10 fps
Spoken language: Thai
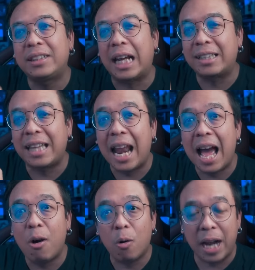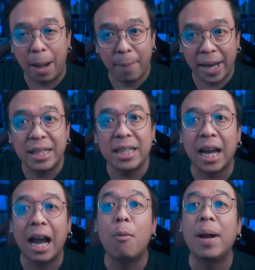จัดตารางของหนังใหม่ที่จะ
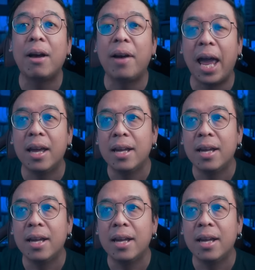เข้ามาแล้วไง